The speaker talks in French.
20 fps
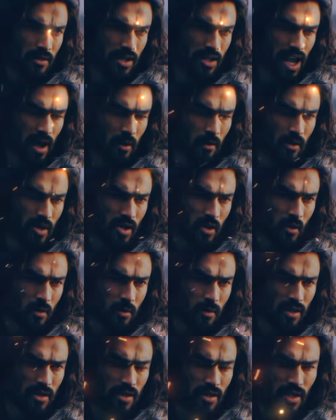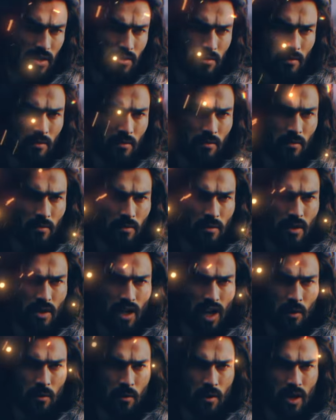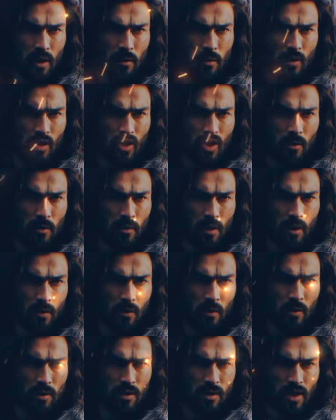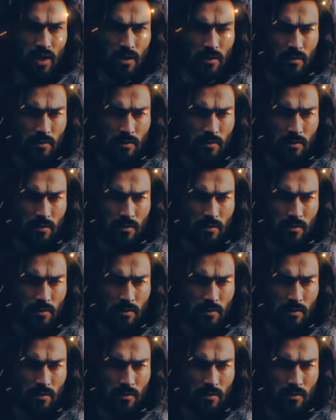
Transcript: Là où je suis passé, l'herbe n'a plus jamais repoussé.